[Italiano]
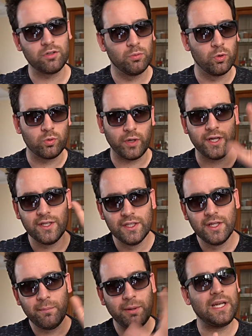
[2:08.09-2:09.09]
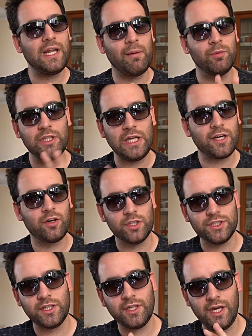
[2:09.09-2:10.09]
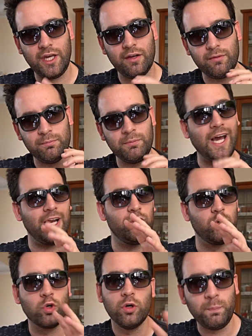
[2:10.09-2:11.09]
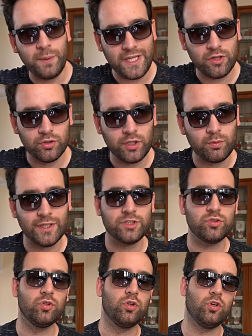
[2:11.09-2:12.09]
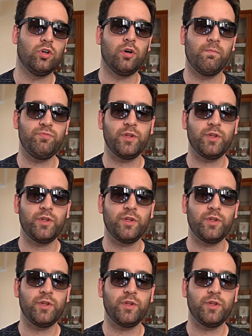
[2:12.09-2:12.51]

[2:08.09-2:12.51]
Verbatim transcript: Comunque, parliamo delle cose che mi hanno colpito di, questo,